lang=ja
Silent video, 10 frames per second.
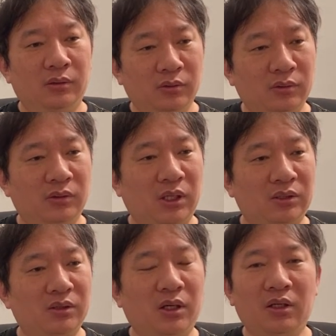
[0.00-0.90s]
うん、さ
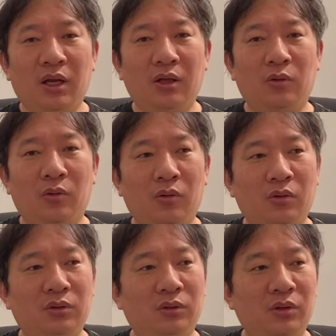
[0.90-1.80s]
すがにね、東
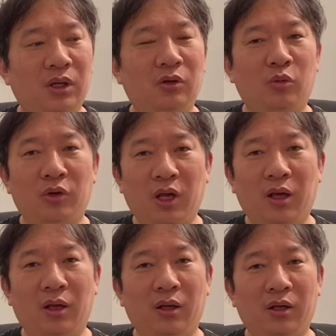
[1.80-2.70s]
北といえどもね、
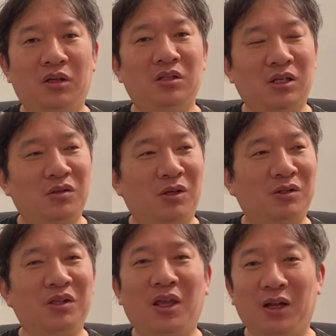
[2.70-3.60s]
日差しは
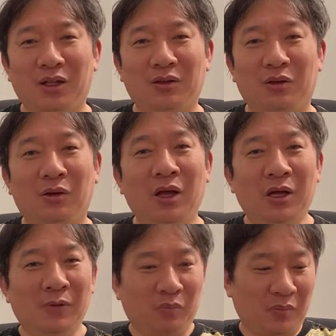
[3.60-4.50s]
強えなっていう、
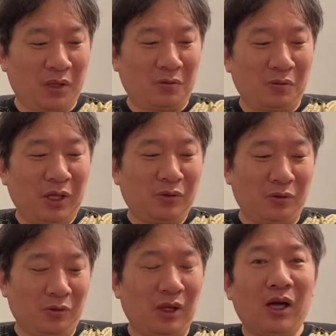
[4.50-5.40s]
あの、なんてい
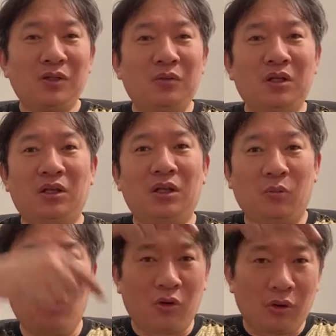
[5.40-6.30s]
うの、長袖着てて
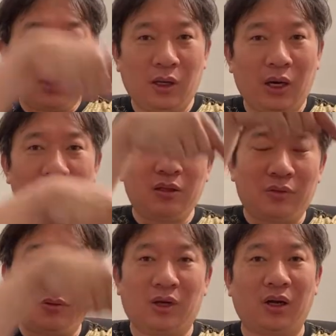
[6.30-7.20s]
も入って
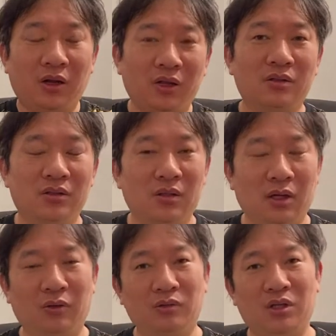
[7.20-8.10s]
くるからね、
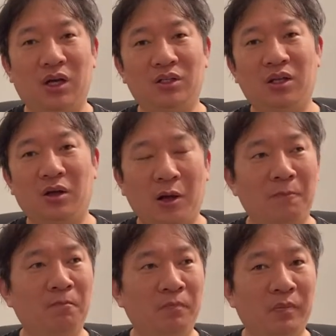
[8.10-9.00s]
あの、紫外線が。
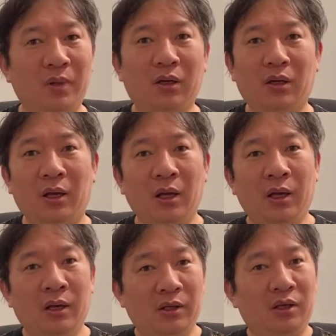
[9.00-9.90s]
だから、
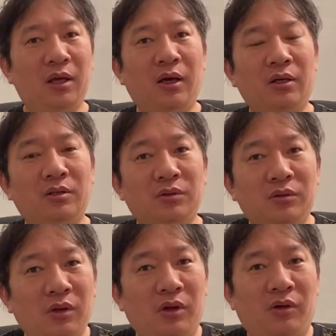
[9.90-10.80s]
日焼けす
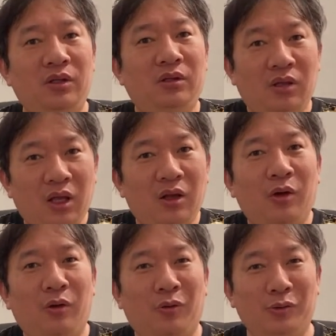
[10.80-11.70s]
るのよ。言っていいの
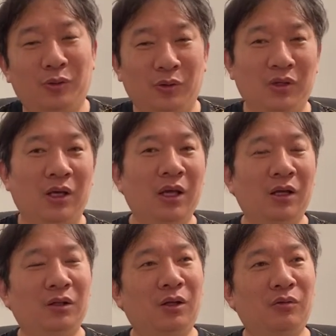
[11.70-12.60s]
よ、本当に。
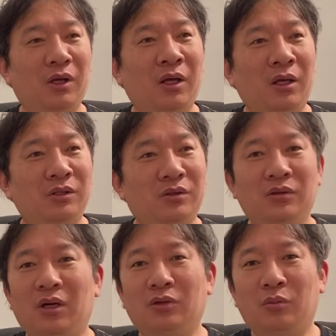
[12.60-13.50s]
なので、少
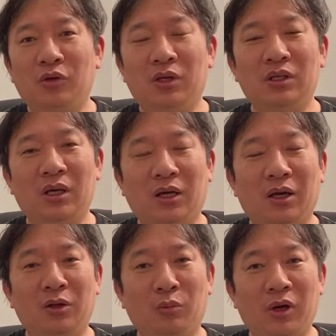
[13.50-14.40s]
なくとも日焼
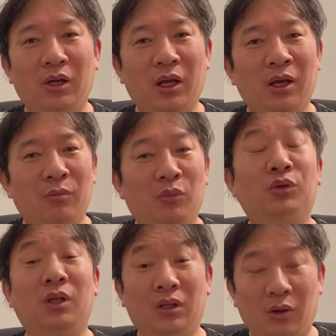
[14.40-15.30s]
け止めはね、
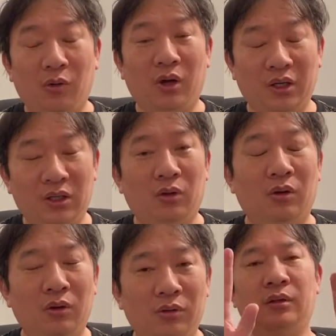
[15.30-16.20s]
持ってった方がいいと。
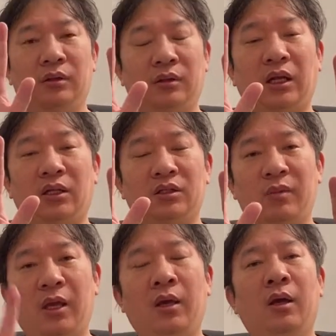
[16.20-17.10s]
7つ
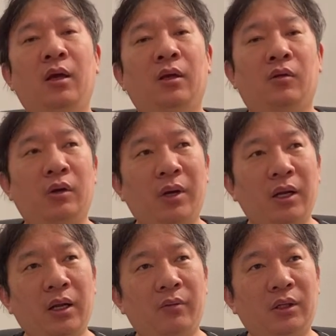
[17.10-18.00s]
目。これは
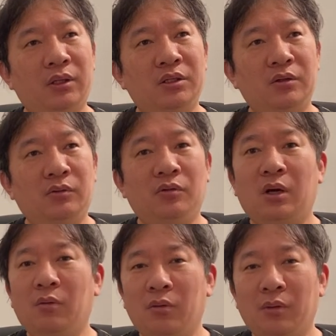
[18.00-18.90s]
ね、私の動
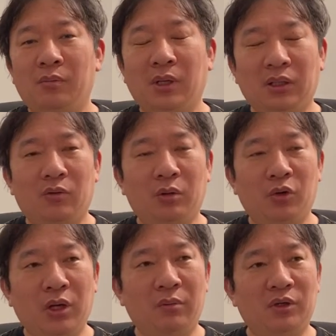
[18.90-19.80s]
画を、またこれも
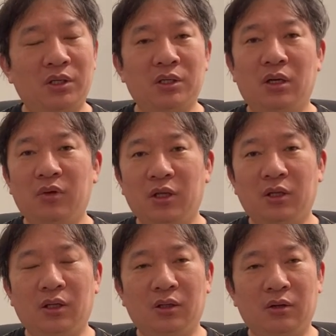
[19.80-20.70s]
ね、昔から見てい
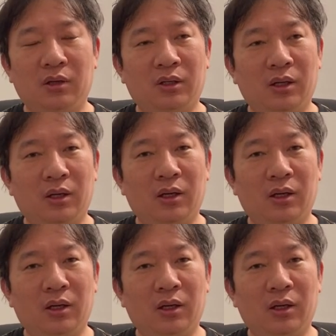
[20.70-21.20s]
ただいている方